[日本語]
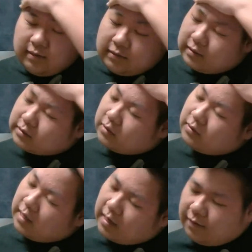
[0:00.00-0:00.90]
ですけど
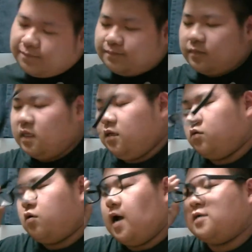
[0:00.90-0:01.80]
ね、いいと
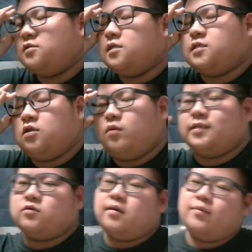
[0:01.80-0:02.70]
ころあるんですけど、まあ、
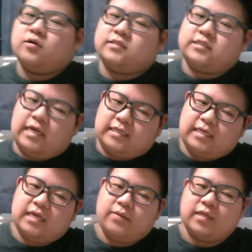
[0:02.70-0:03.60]
それは僕が伝えてい
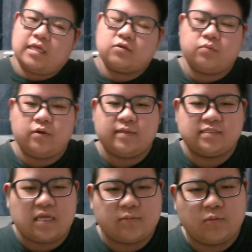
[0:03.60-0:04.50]
ければなと思います。
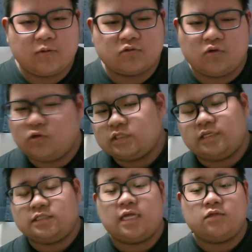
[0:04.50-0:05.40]
誰も僕の良さ
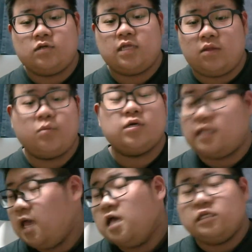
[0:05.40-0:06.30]
を伝えてくれないんで、僕が
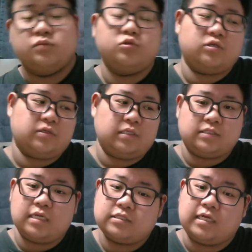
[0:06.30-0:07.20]
ね、自分の良さをね、
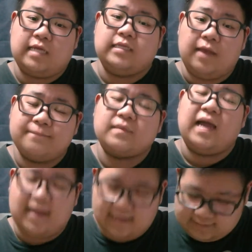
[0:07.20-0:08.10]
伝えるしかないんで、
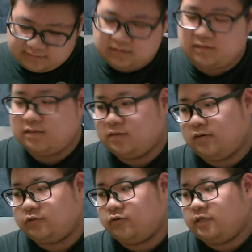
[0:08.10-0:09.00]
はい。よ
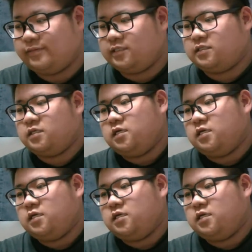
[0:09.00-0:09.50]
ろしくお願いします。